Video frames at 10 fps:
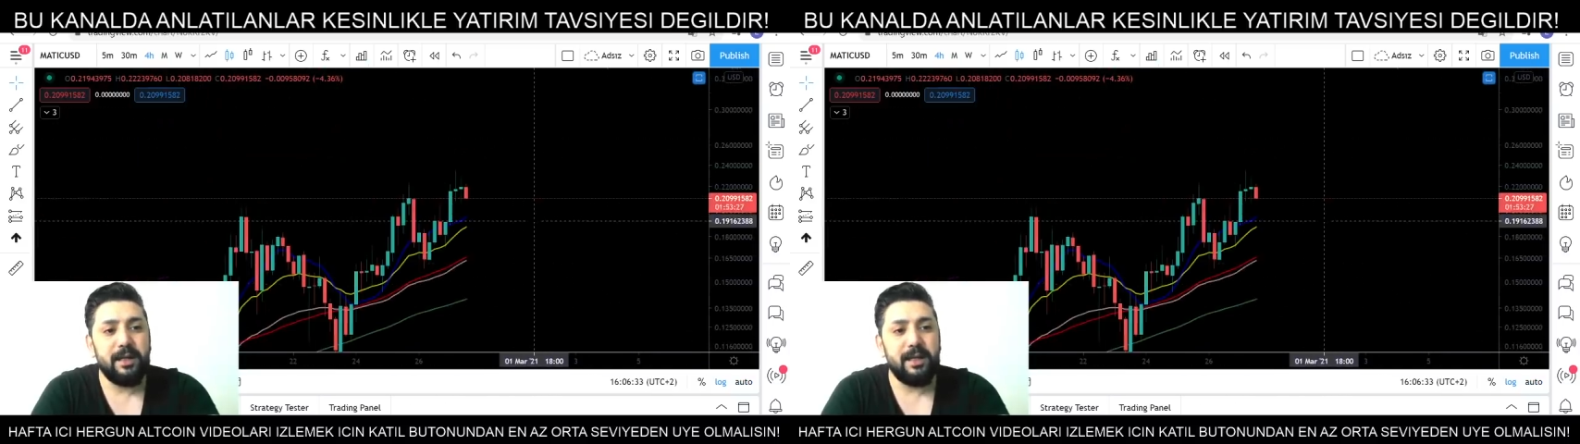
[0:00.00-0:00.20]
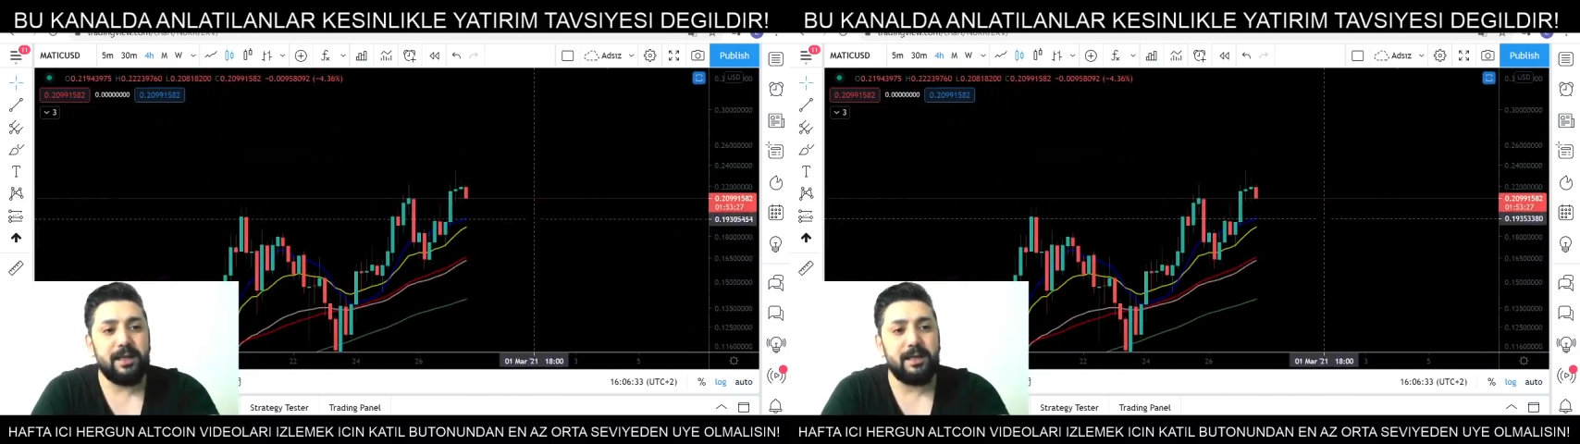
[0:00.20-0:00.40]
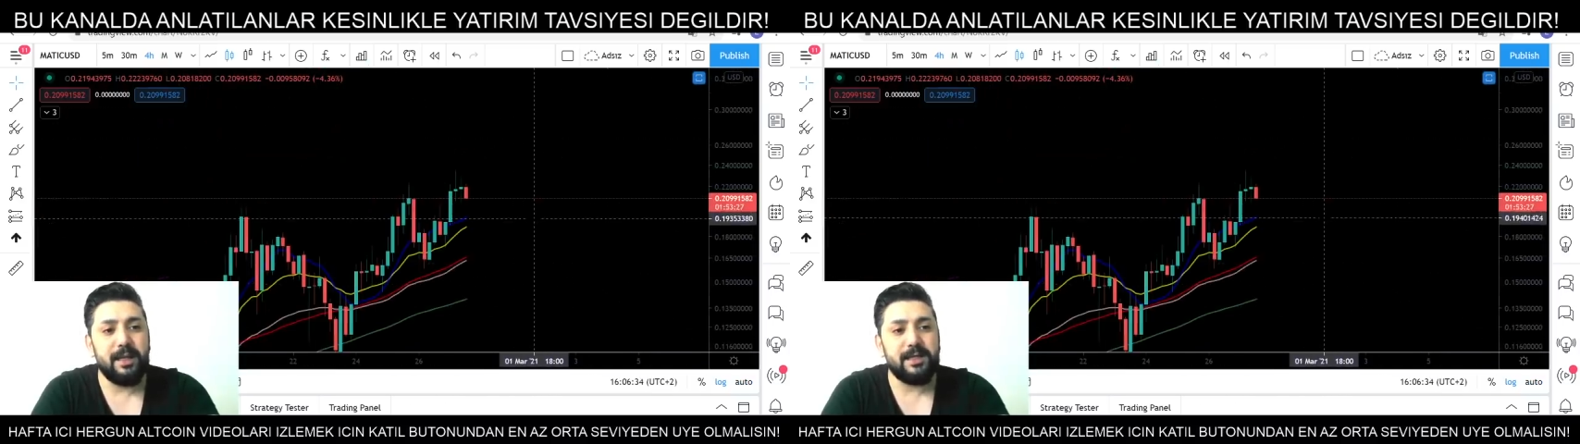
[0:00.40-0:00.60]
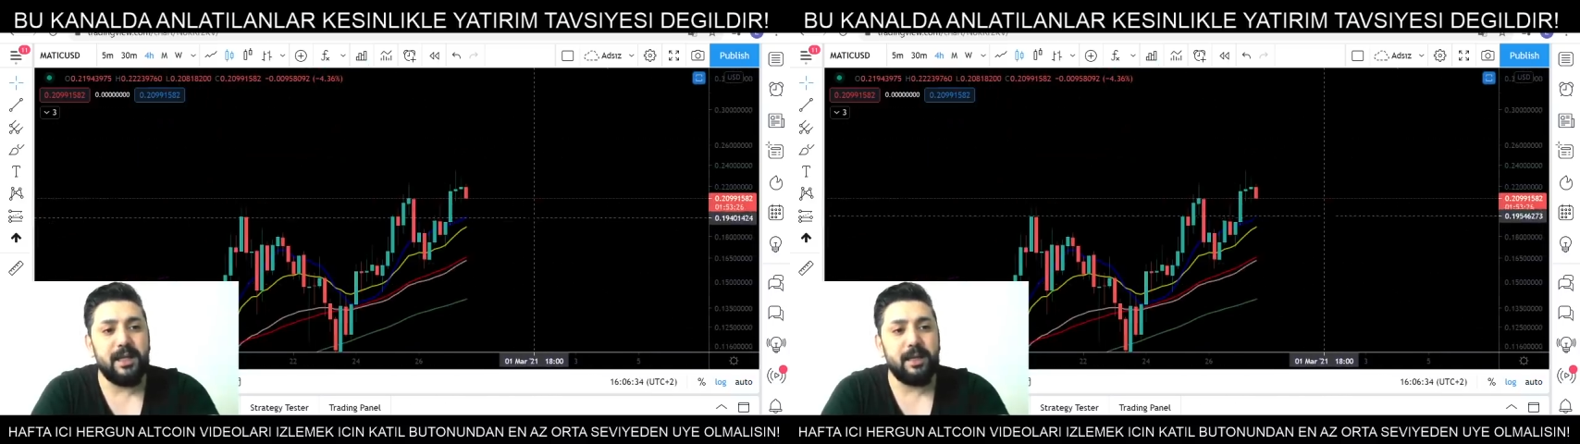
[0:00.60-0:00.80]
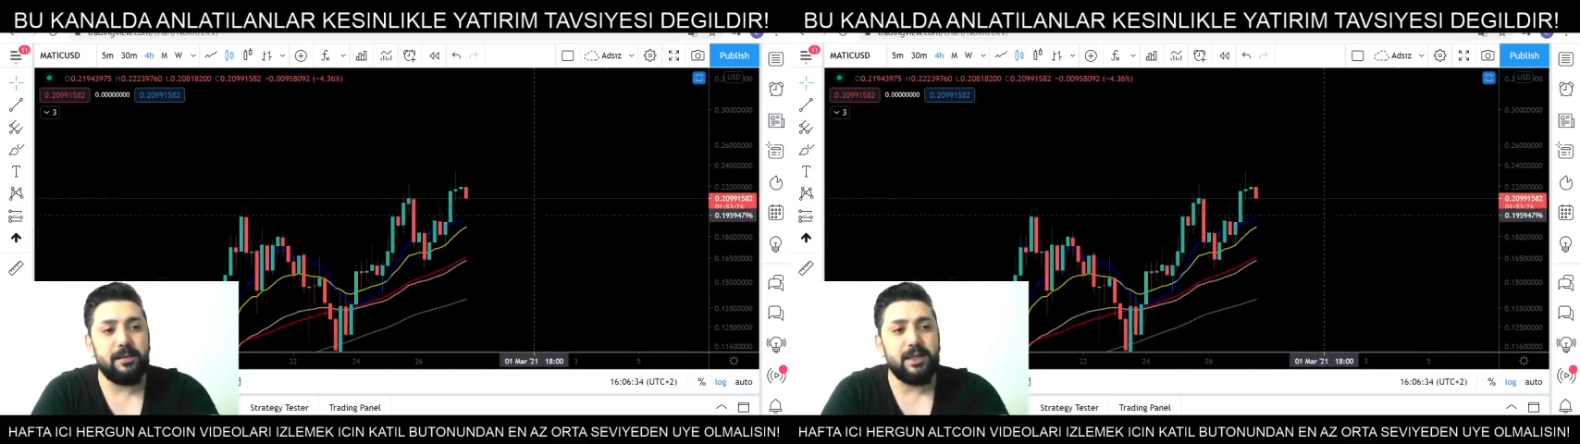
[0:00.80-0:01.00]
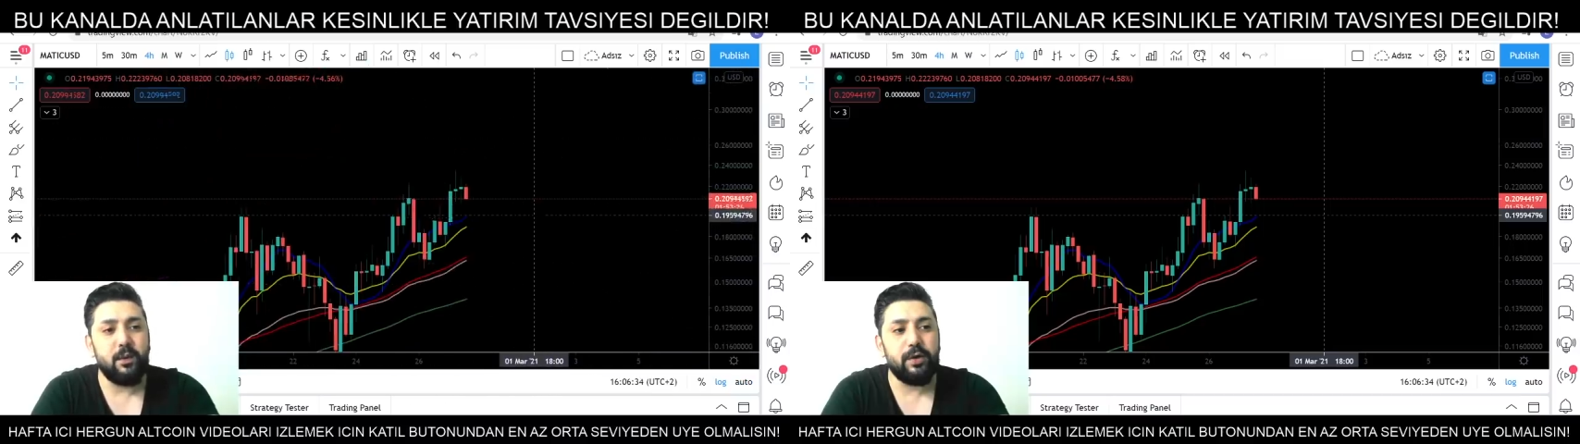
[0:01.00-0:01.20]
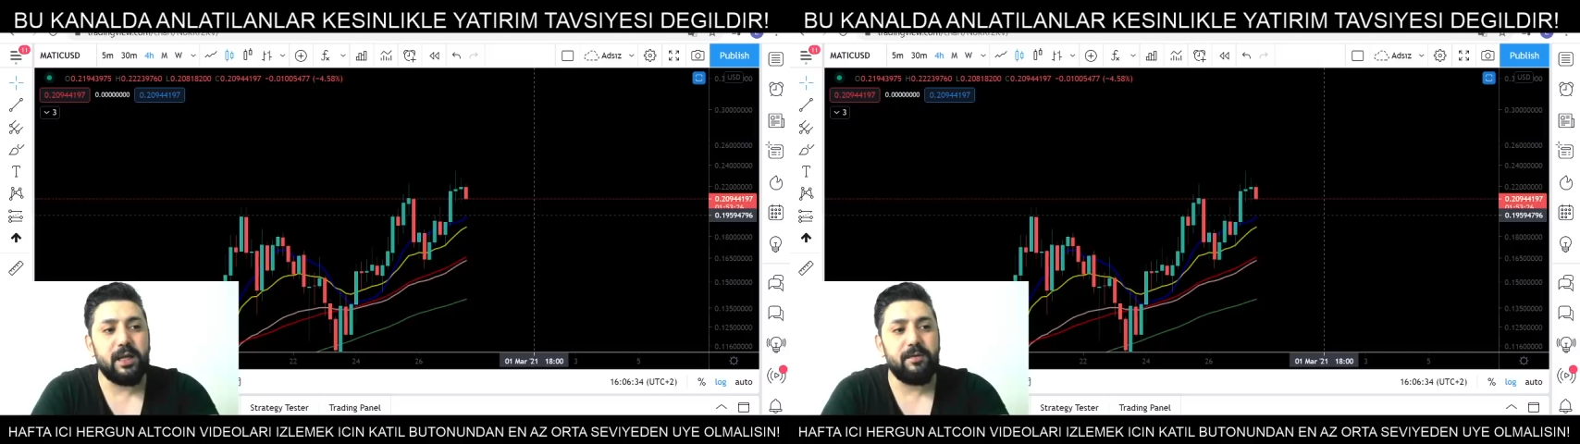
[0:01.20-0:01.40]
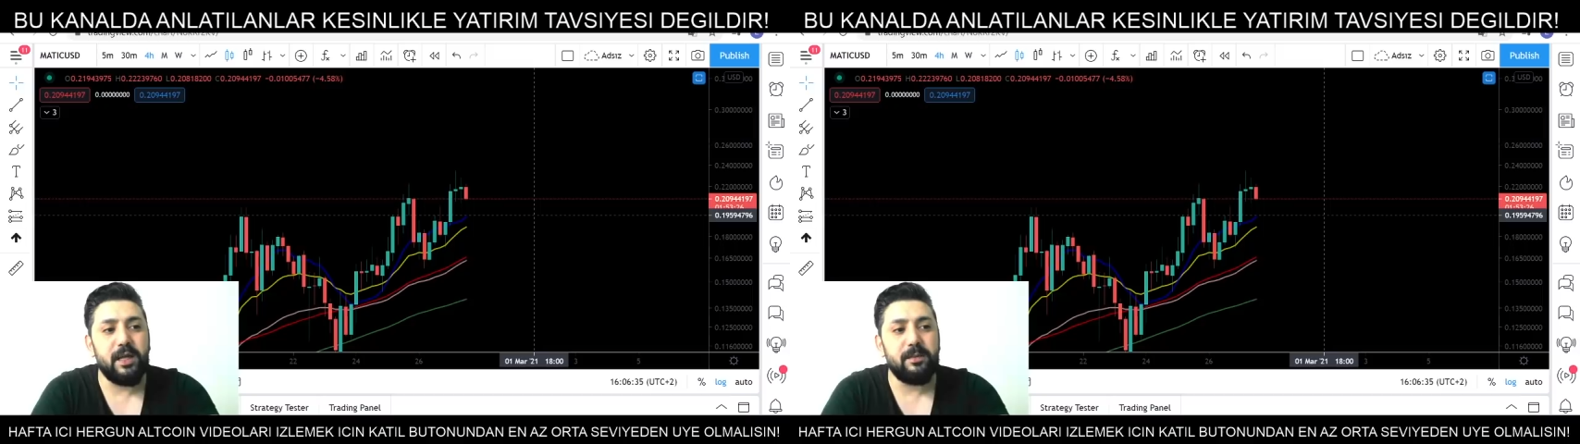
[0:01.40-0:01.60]
İlk desteğimiz
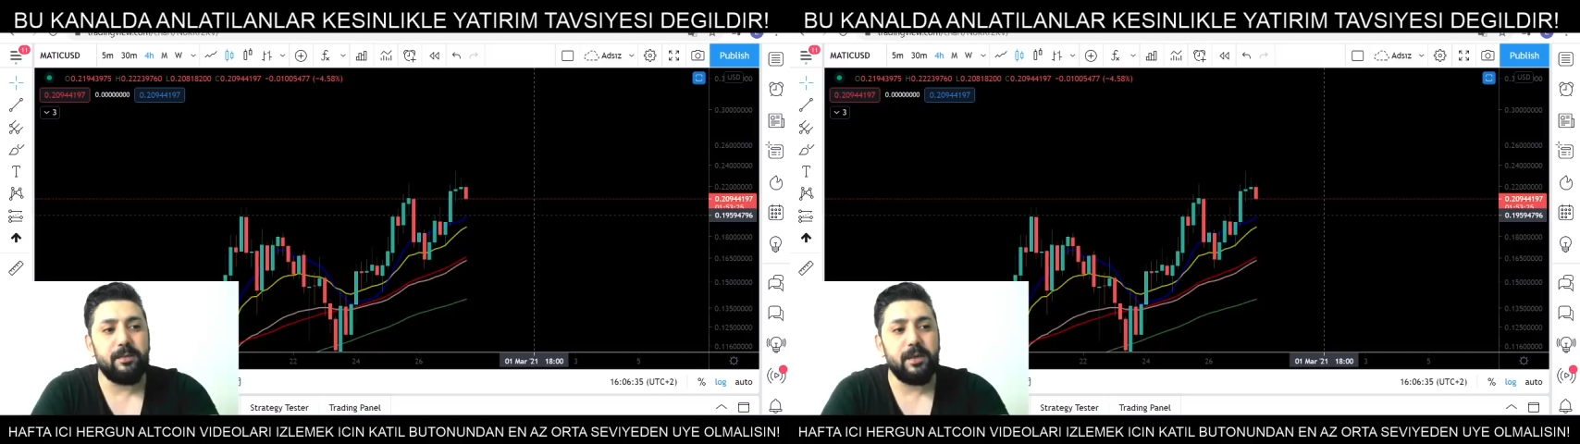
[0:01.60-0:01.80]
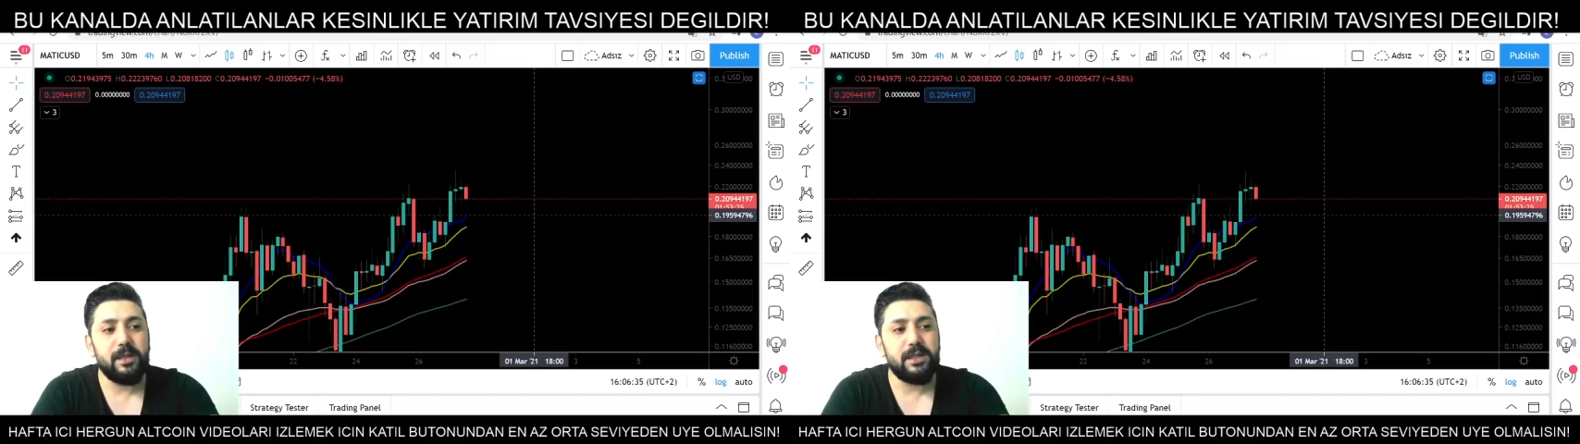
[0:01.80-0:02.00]
örnek vereyim